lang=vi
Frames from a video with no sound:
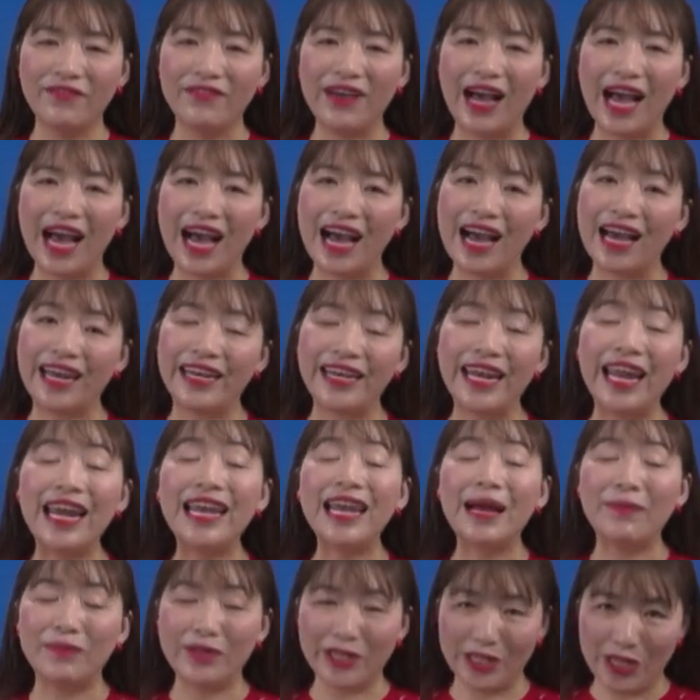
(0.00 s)
và để
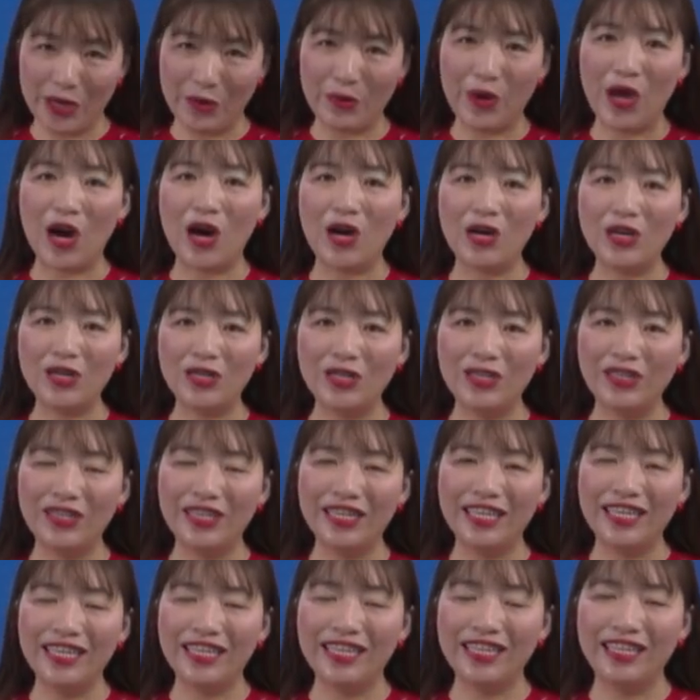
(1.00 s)
làm được điều đó
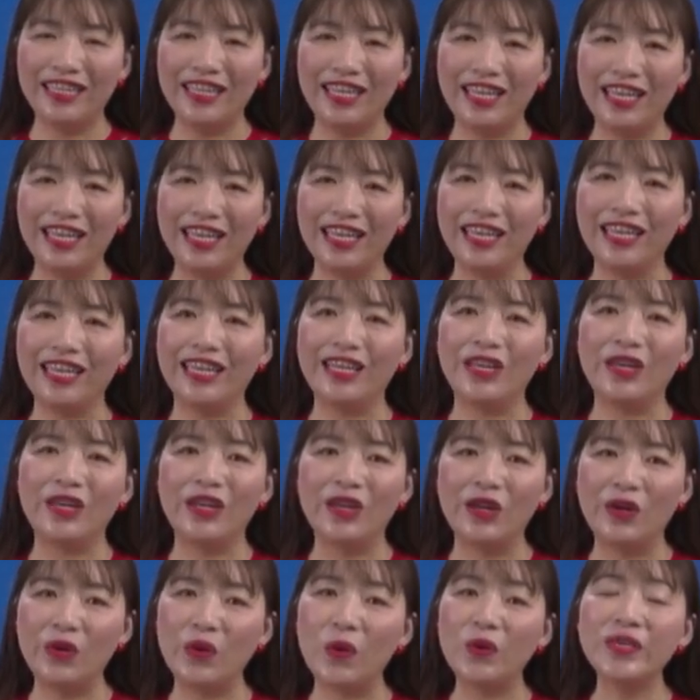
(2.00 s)
thì
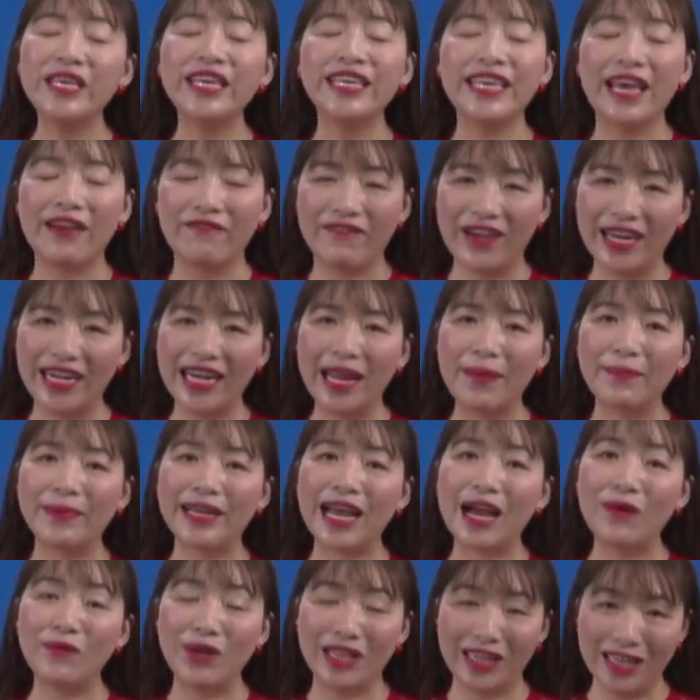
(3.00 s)
nói như nhà văn Nam
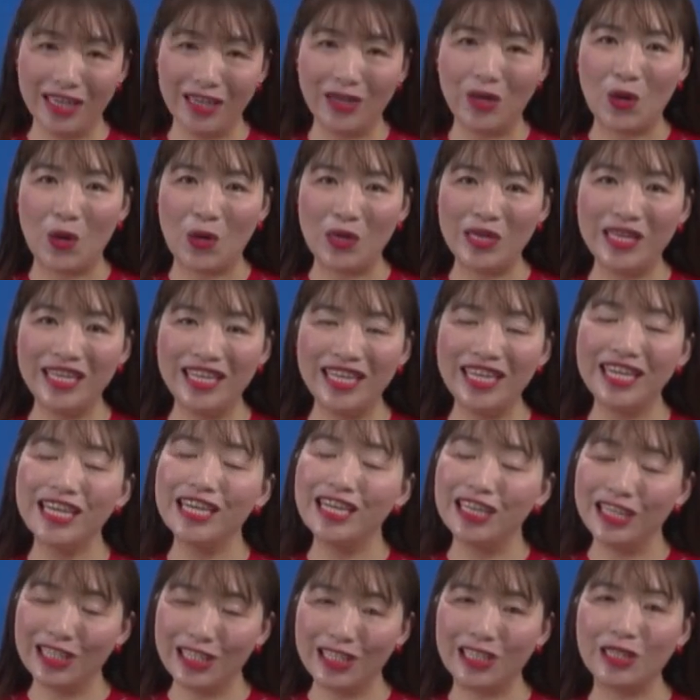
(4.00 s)
Cao đã từng nói
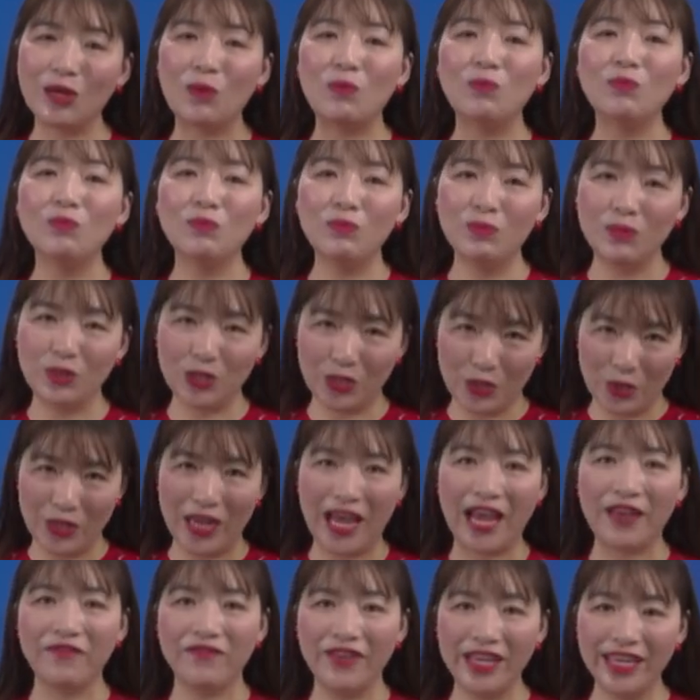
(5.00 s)
sống rồi
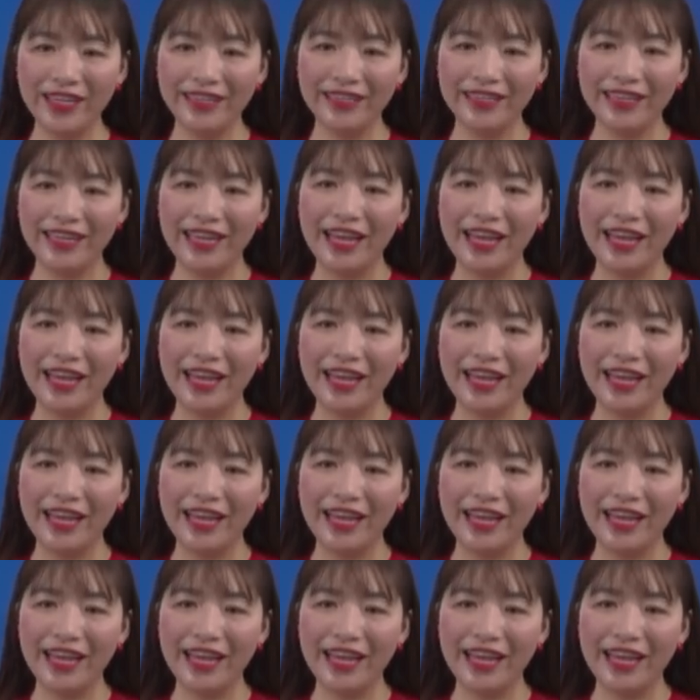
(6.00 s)
hãy viết